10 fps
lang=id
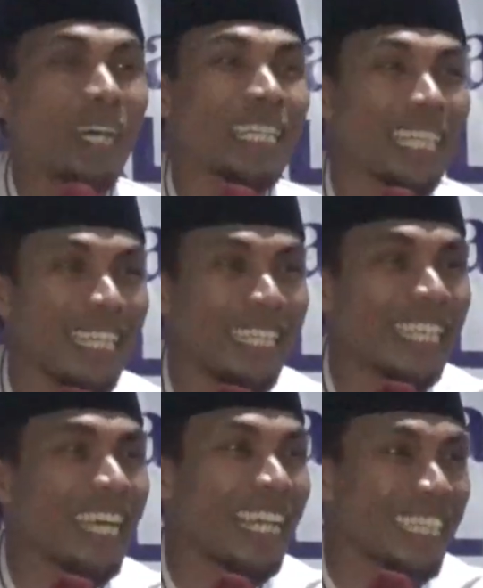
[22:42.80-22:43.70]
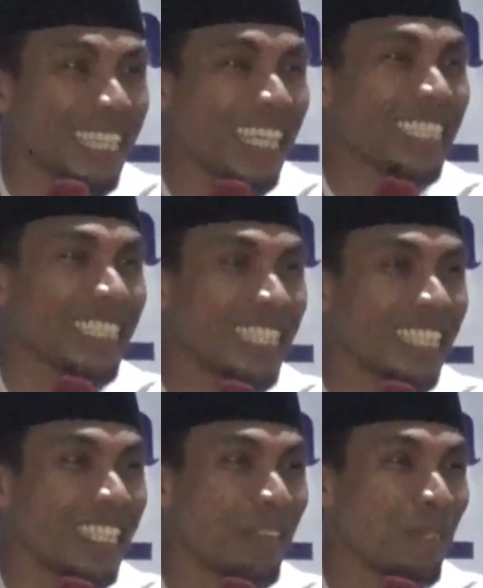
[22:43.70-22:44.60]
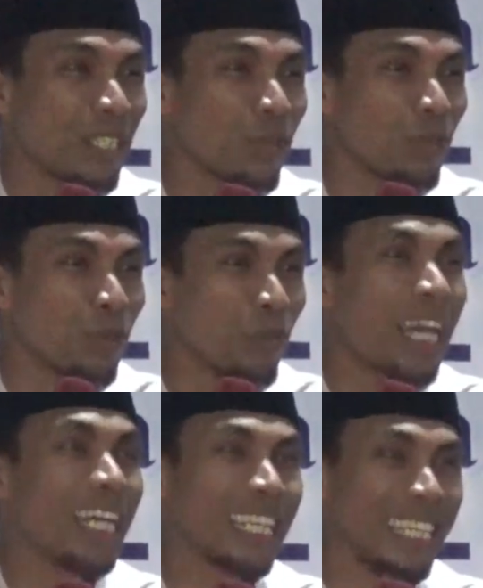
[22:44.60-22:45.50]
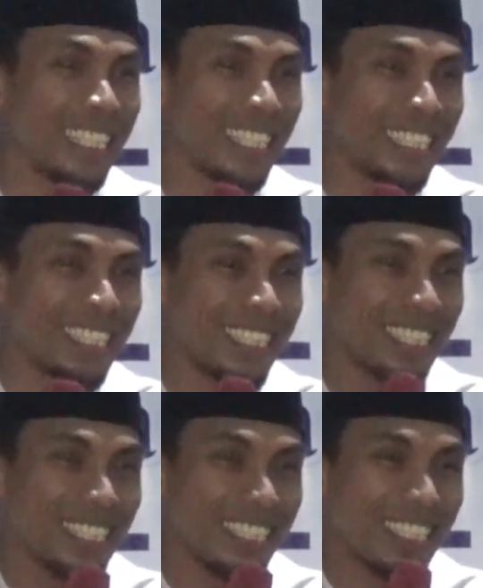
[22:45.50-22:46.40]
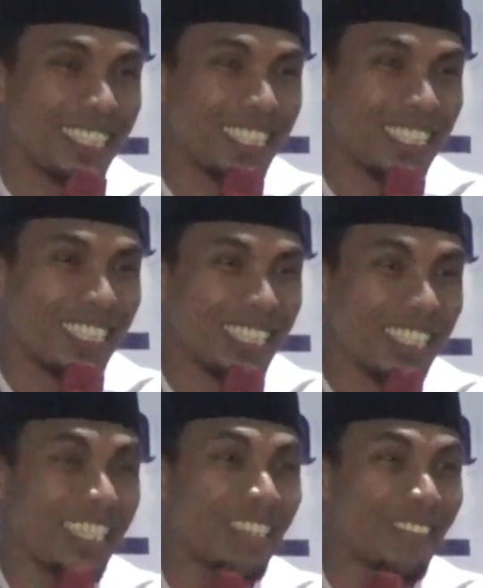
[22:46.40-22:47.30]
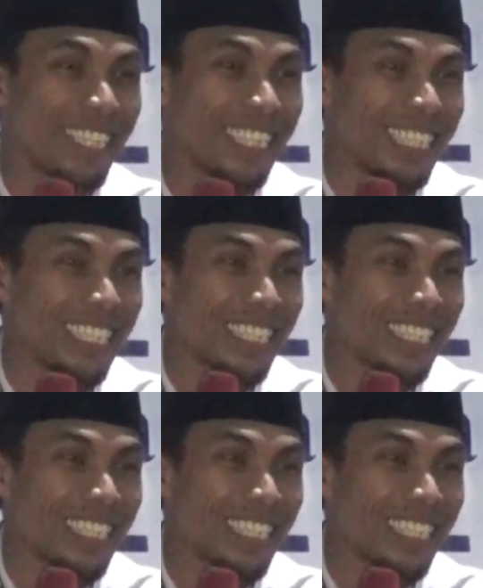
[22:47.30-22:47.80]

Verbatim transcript: Mungkin tengah-tengah ini kebuk semua melarat hadirin Mungkin na bangki